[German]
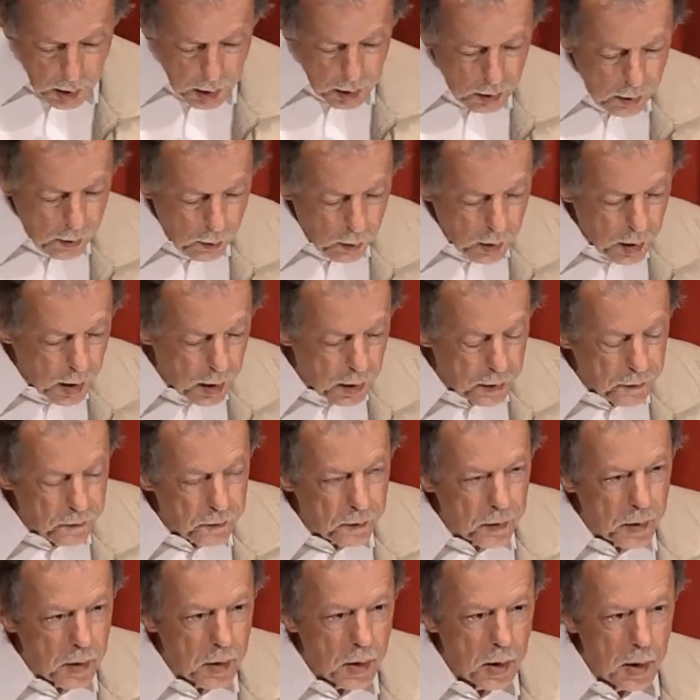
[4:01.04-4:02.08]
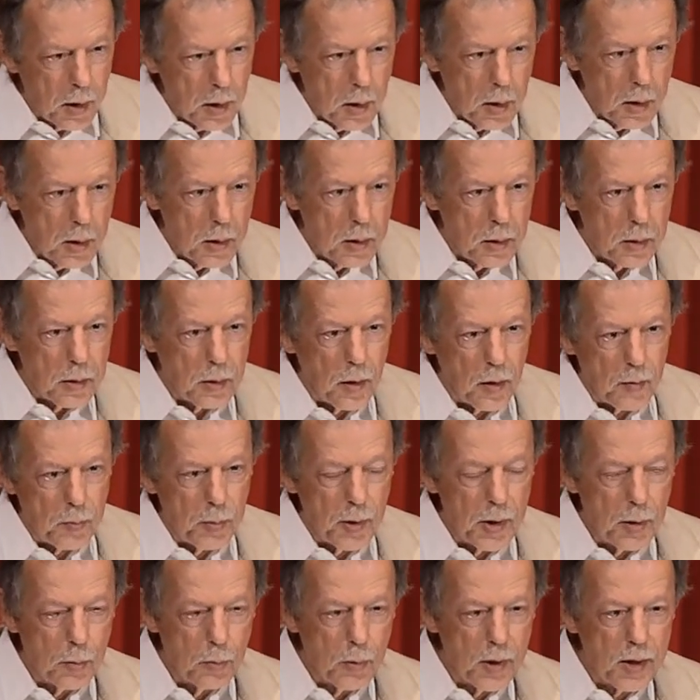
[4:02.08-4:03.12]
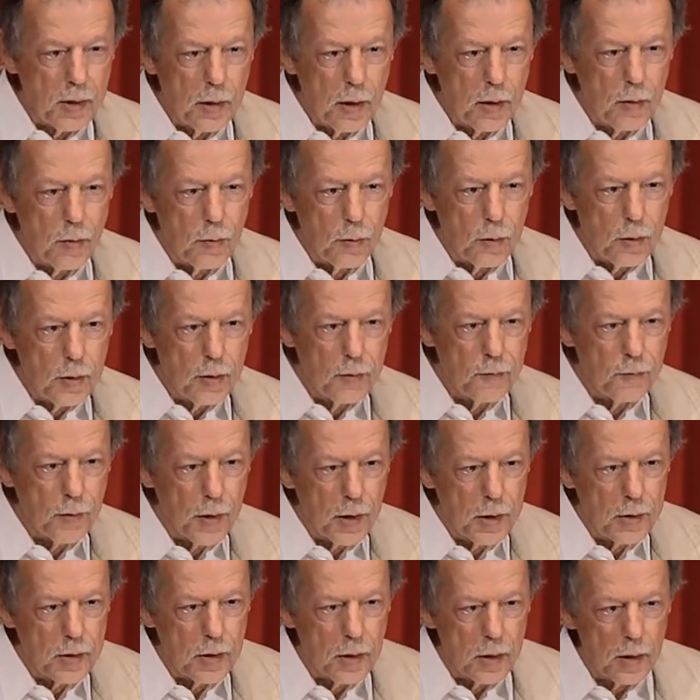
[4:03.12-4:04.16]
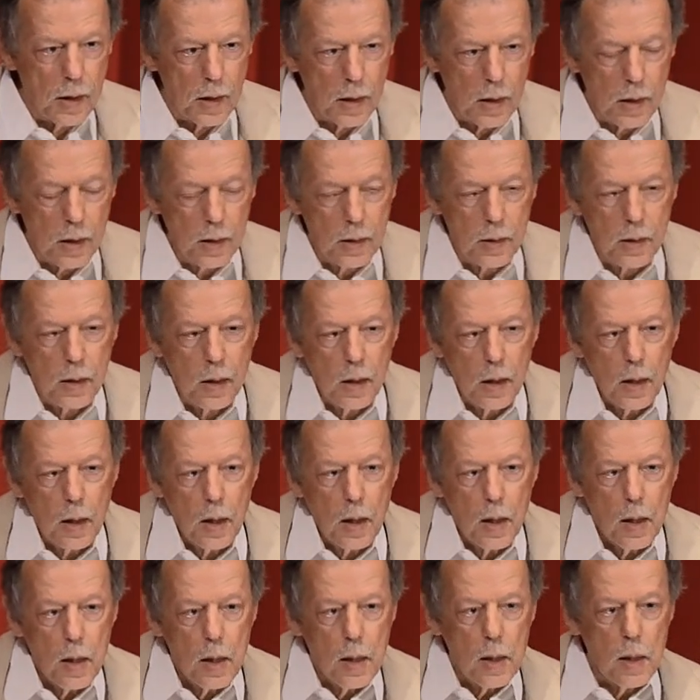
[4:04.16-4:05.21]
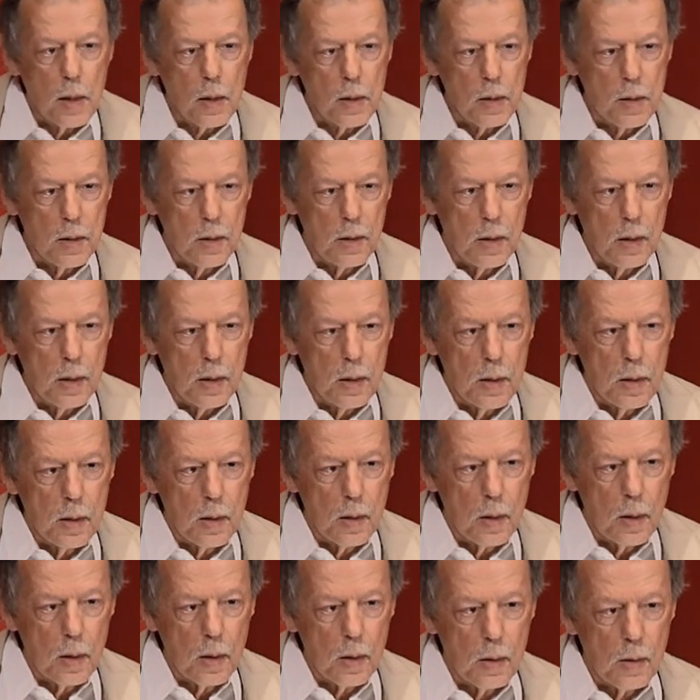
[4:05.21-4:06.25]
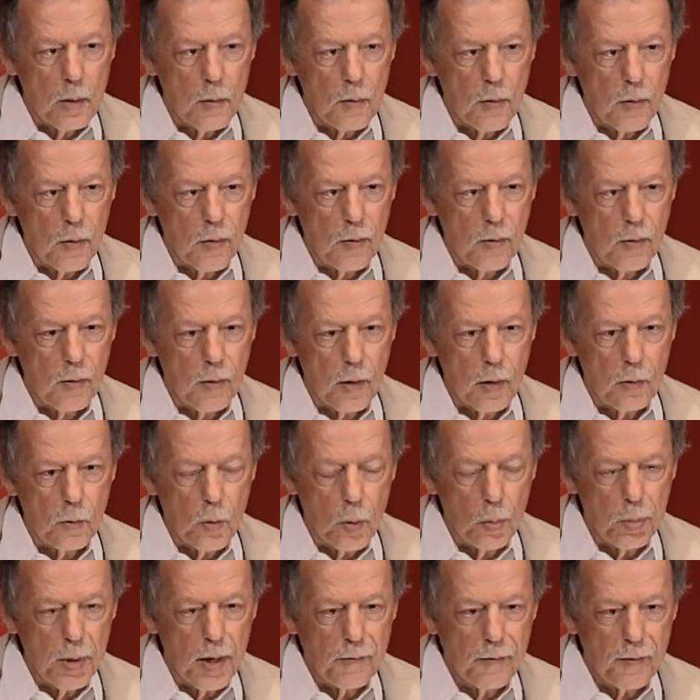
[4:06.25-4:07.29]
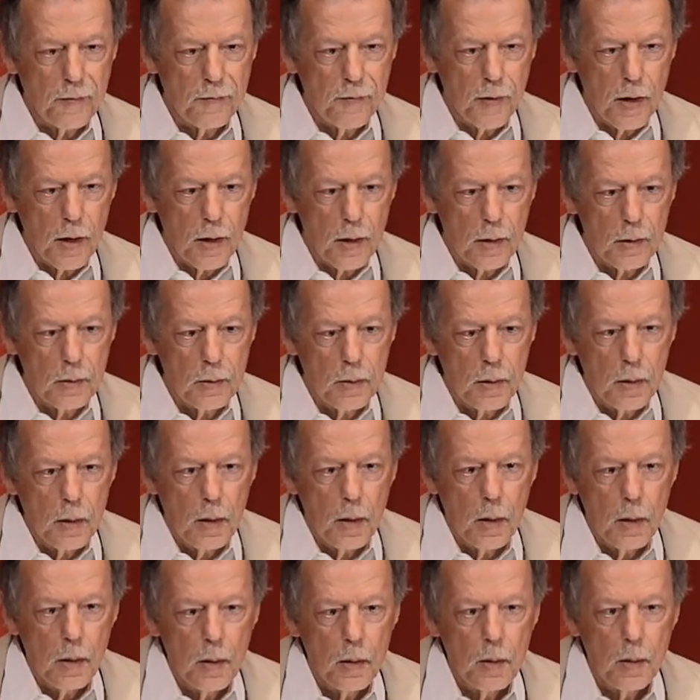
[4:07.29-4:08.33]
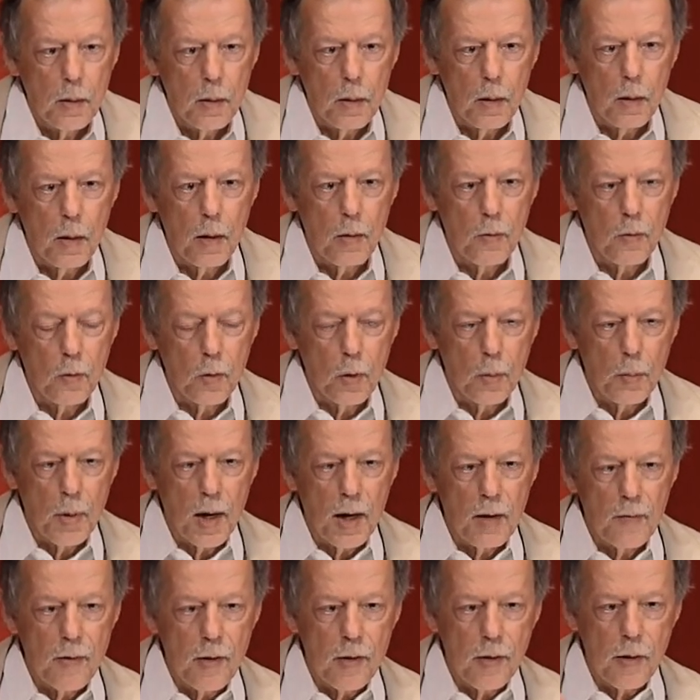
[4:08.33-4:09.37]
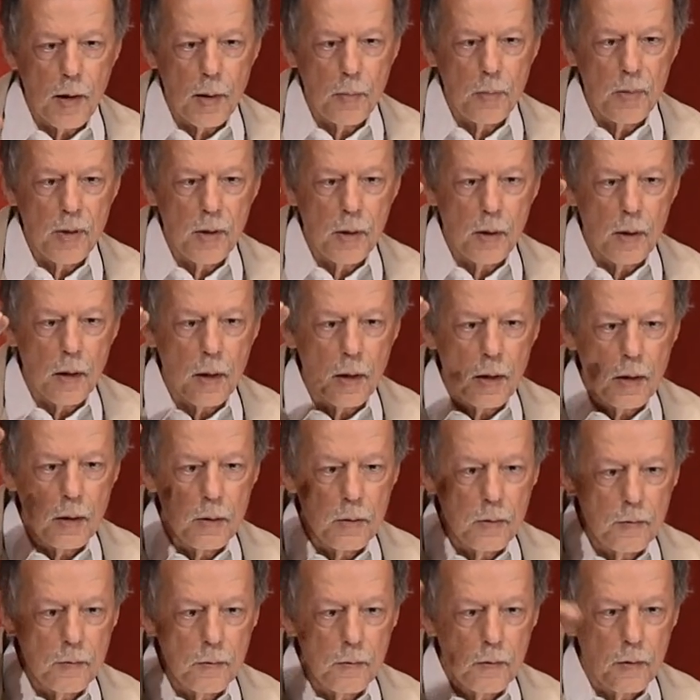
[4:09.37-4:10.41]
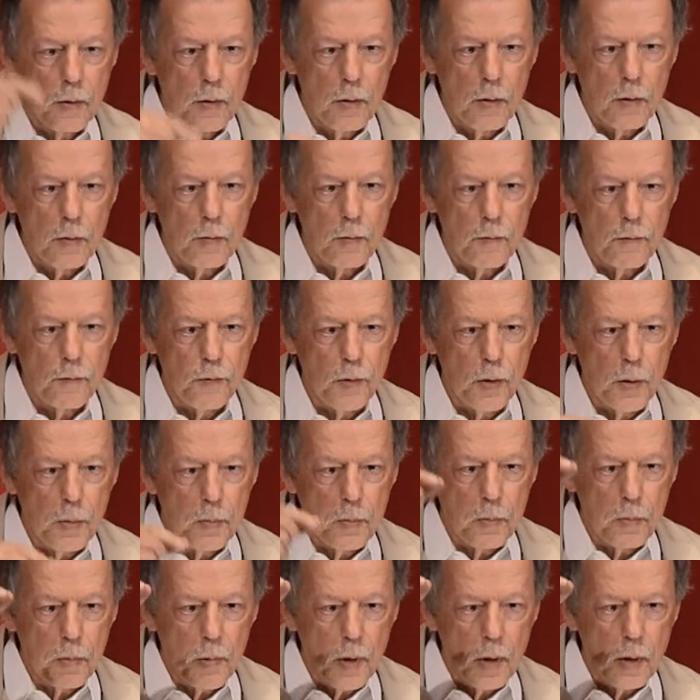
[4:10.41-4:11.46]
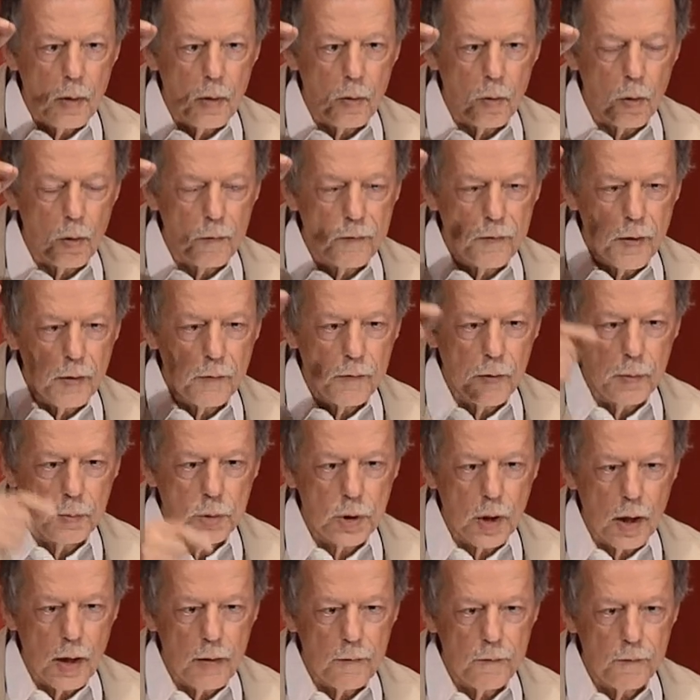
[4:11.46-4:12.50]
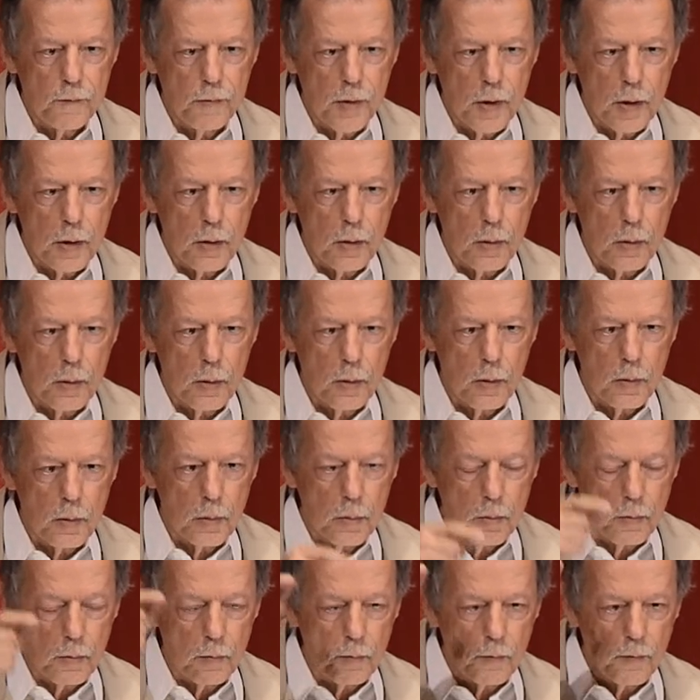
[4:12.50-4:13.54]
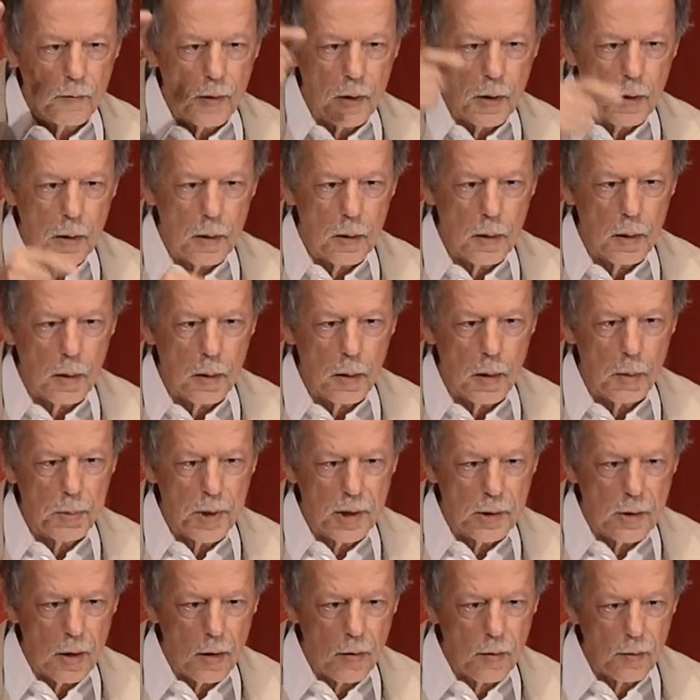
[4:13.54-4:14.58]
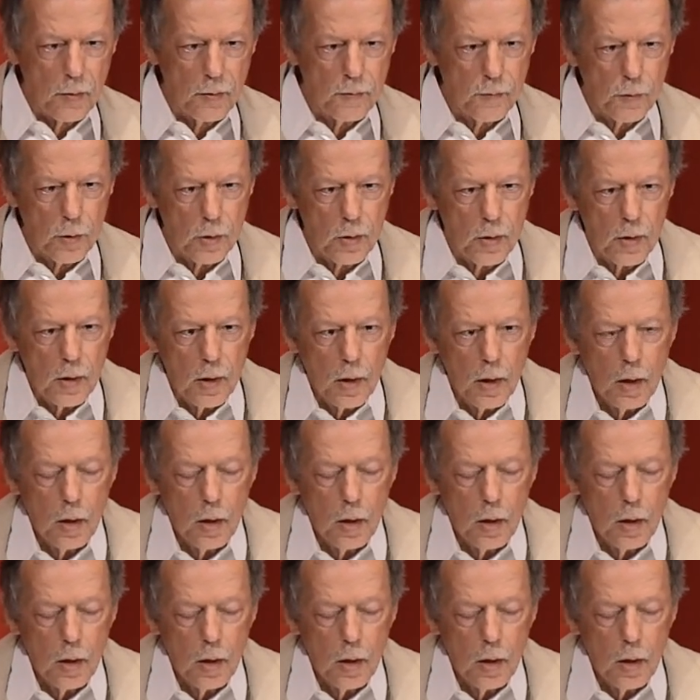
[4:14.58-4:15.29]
einzugreifen. Das mit dem Wetgate sollte ich vielleicht erklären. Die, äh, das ist ein Kopierverfahren, also normalerweise haben sie einen Film, läuft der Filmstreifen, wenn er, äh, wenn er abgetastet wird,